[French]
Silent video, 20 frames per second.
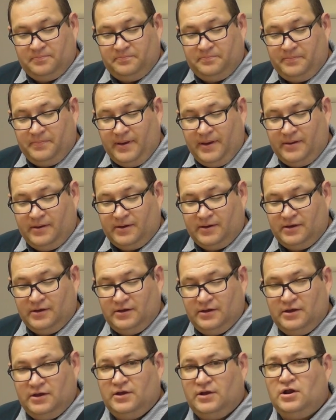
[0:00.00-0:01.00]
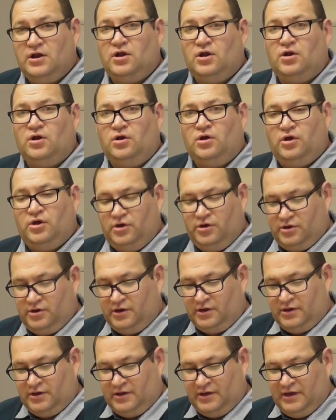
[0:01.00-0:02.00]
Père,
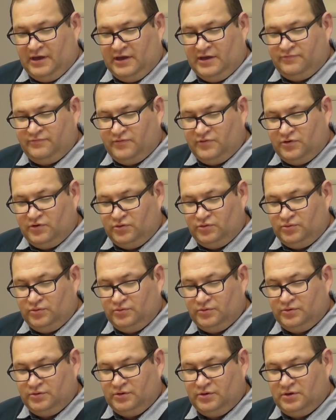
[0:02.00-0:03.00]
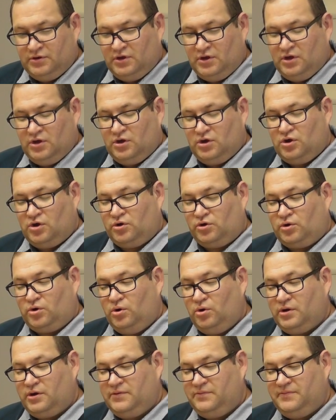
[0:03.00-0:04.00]
l'heure est venue,
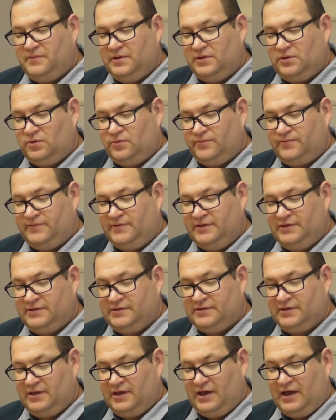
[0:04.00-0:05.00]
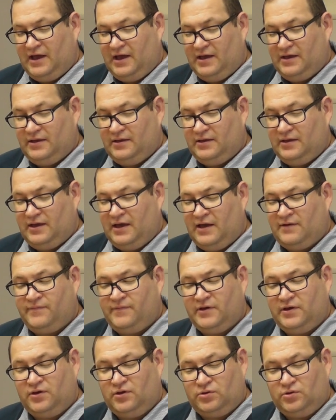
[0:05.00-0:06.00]
glorifie ton Fils,
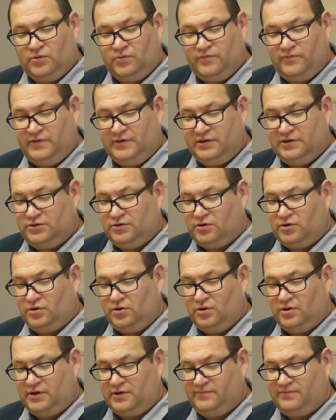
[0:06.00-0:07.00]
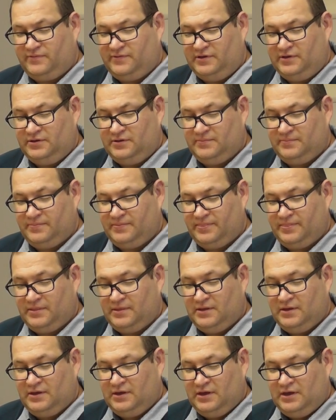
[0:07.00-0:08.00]
afin que ton Fils te glorifie,
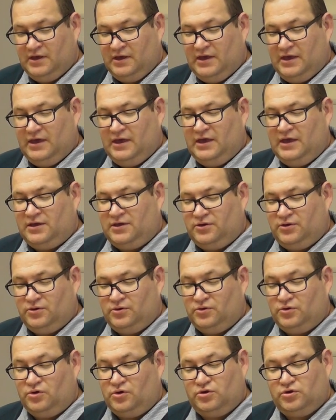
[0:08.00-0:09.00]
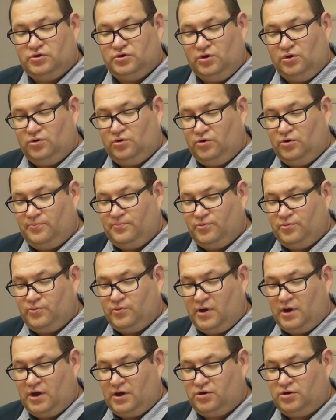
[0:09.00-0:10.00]
et que, selon le
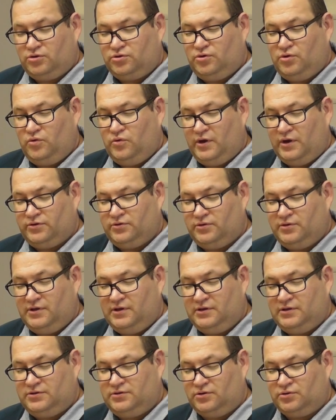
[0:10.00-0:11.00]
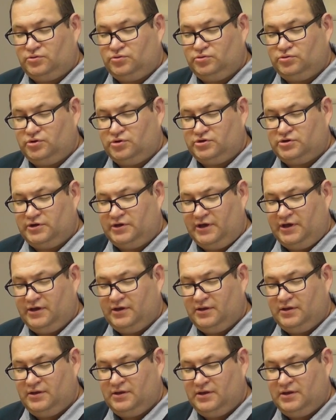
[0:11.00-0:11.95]
pouvoir que tu lui as donné sur toute chair,